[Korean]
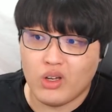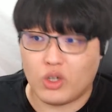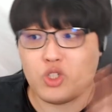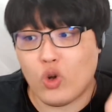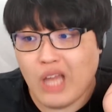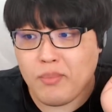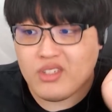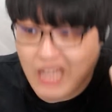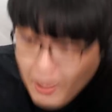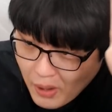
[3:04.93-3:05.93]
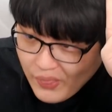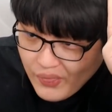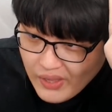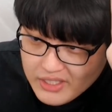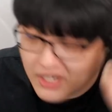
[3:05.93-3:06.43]
정답은
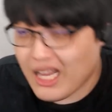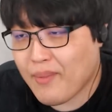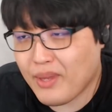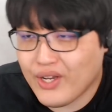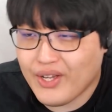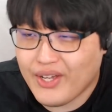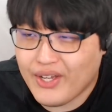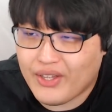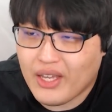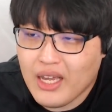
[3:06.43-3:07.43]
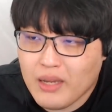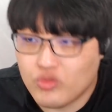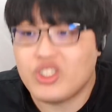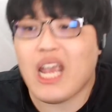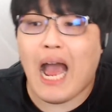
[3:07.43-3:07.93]
4번 정답이군
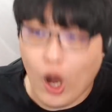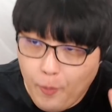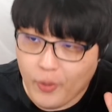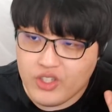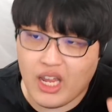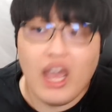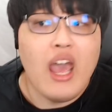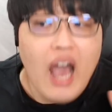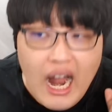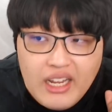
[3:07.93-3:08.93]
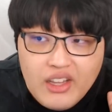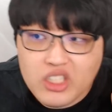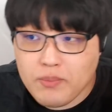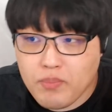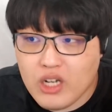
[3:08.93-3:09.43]
문제 아홉 번째 하리는
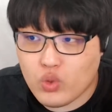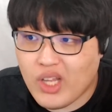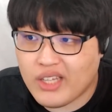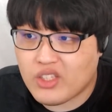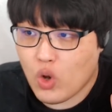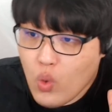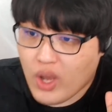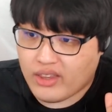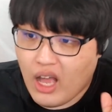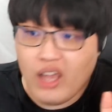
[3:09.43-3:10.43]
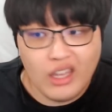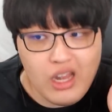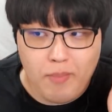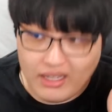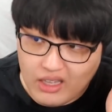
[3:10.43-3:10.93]
신비를 소환하는데 성공했다 1.
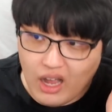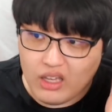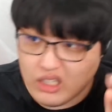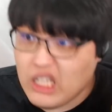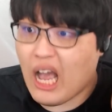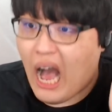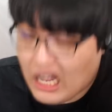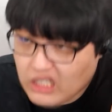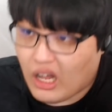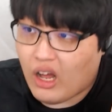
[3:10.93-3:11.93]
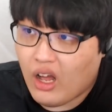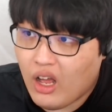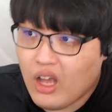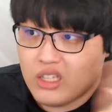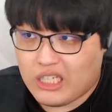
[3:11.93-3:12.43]
맞다 2. 아니다
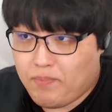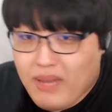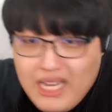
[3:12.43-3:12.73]
신비